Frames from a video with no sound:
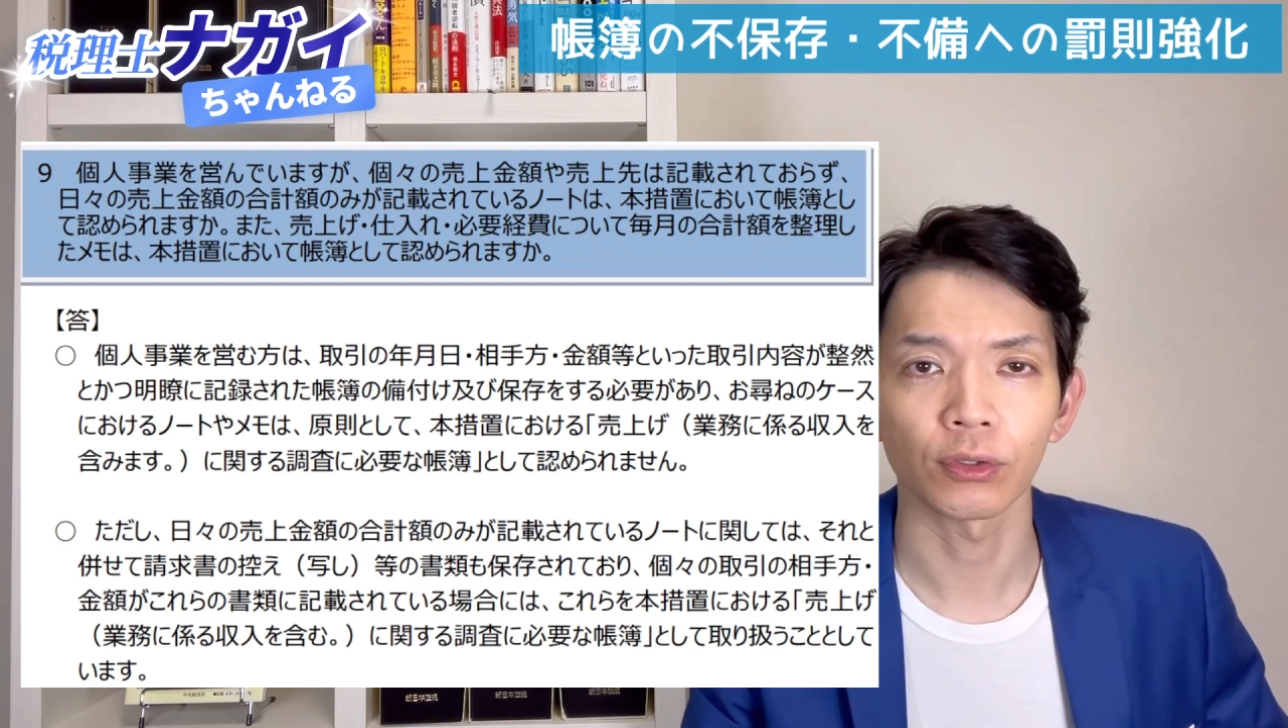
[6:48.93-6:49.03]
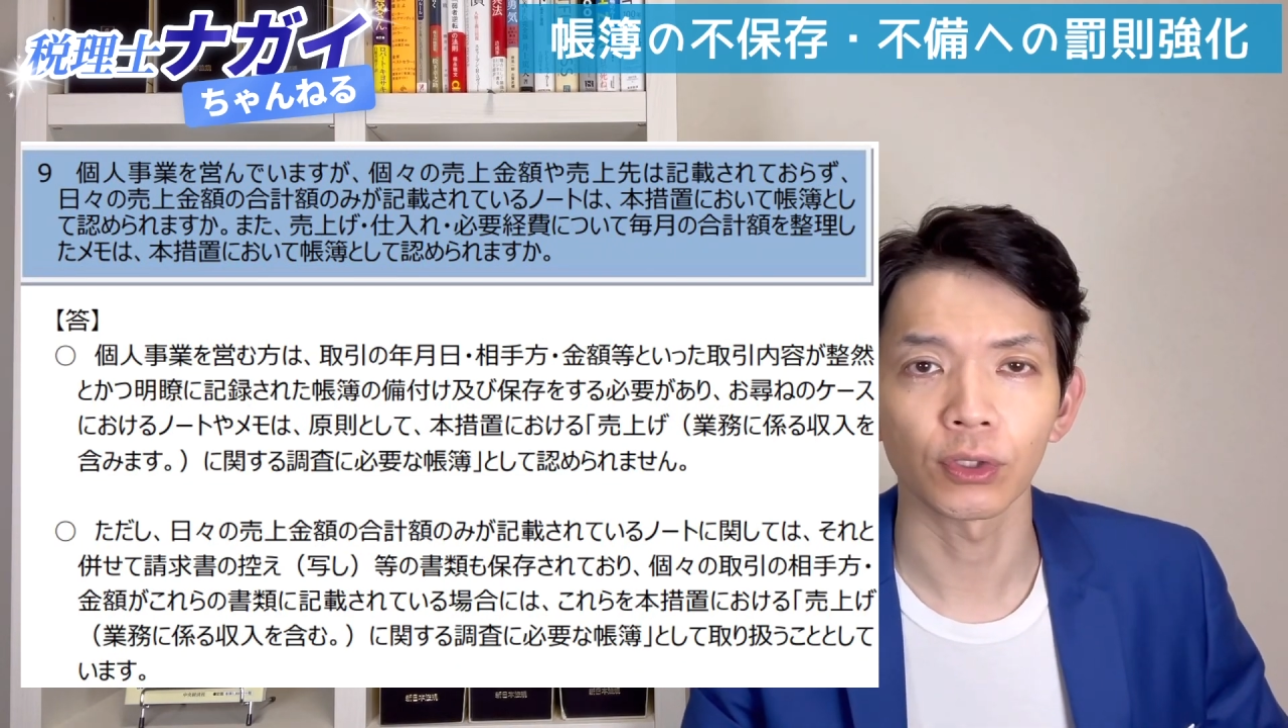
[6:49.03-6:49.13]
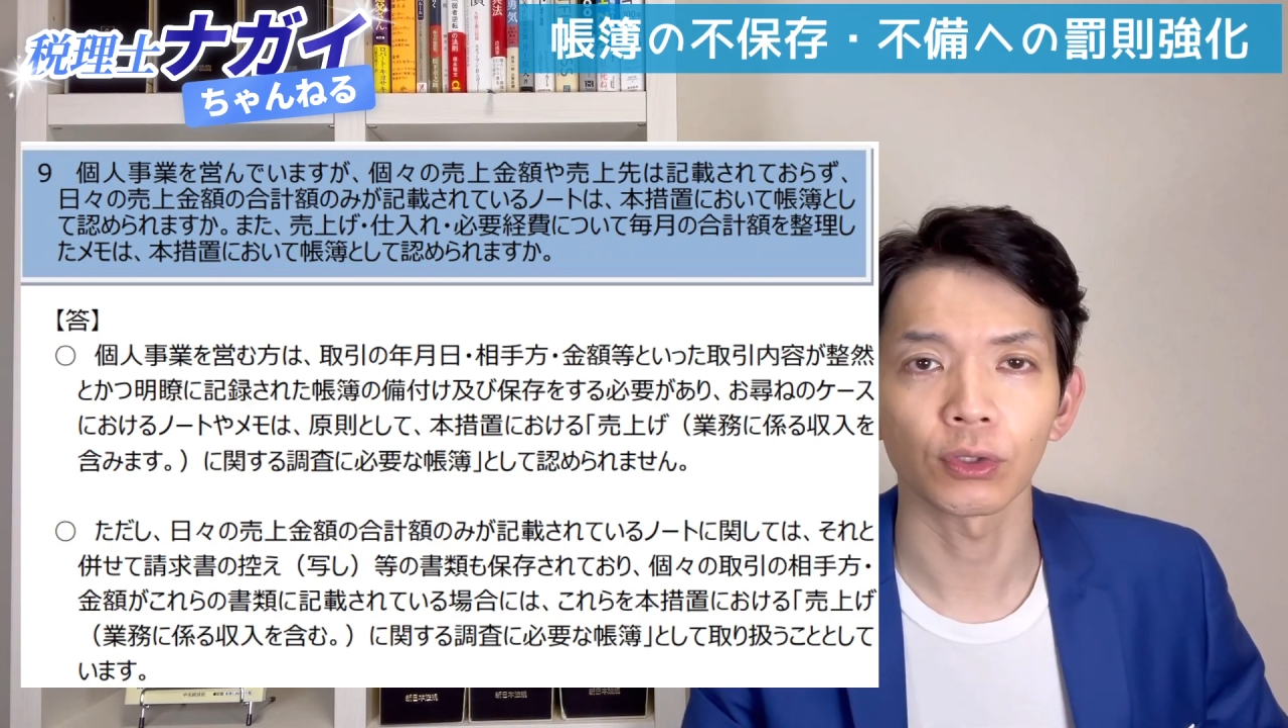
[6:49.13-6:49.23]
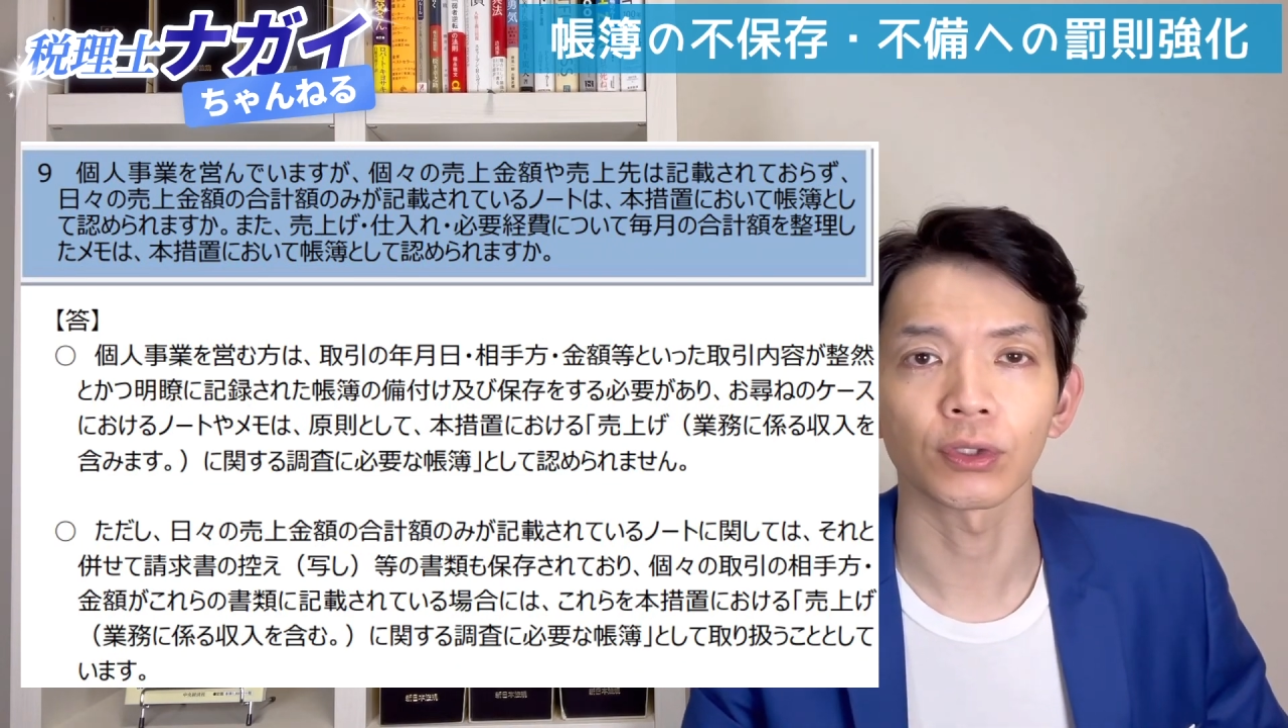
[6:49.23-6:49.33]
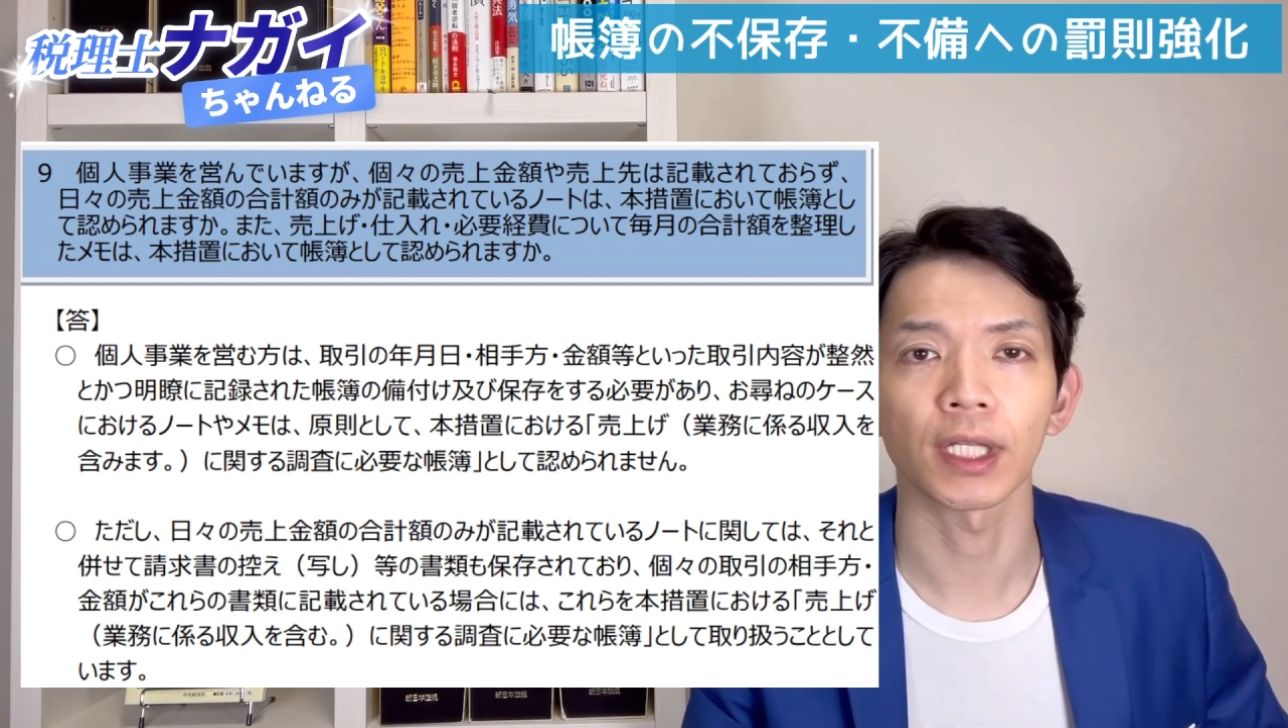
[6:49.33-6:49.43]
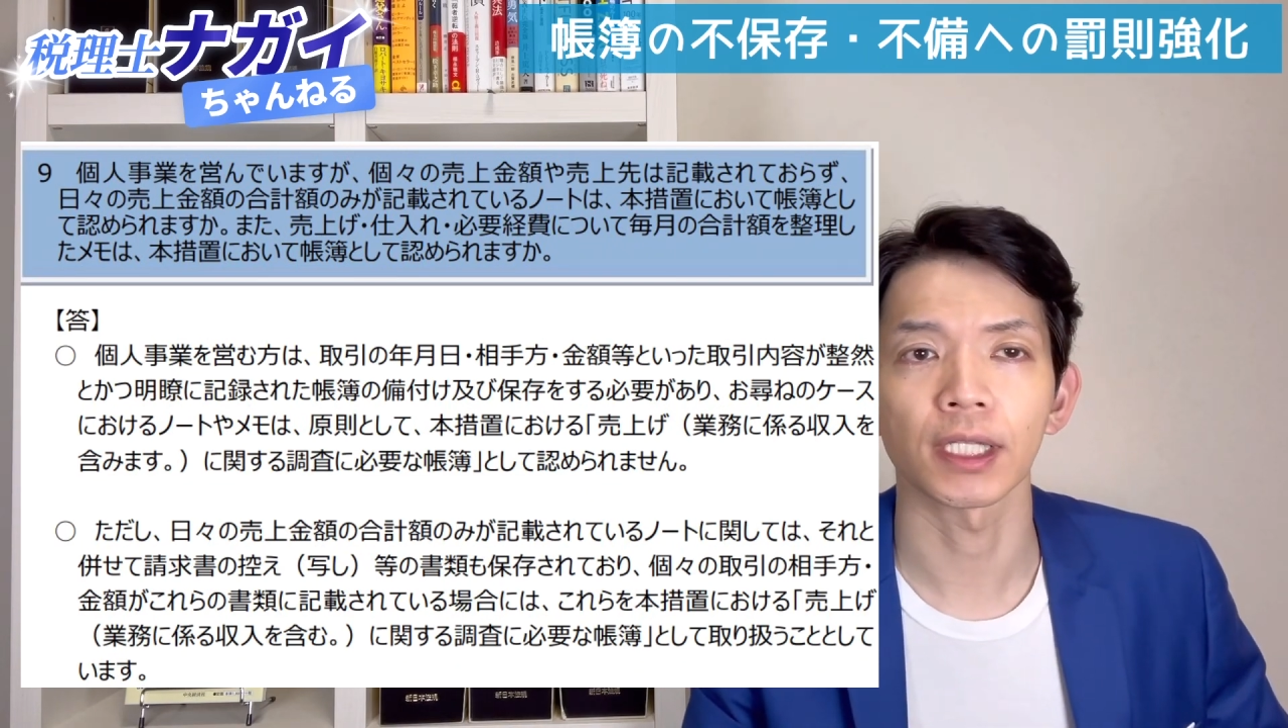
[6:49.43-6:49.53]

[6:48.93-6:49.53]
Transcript: いうことなん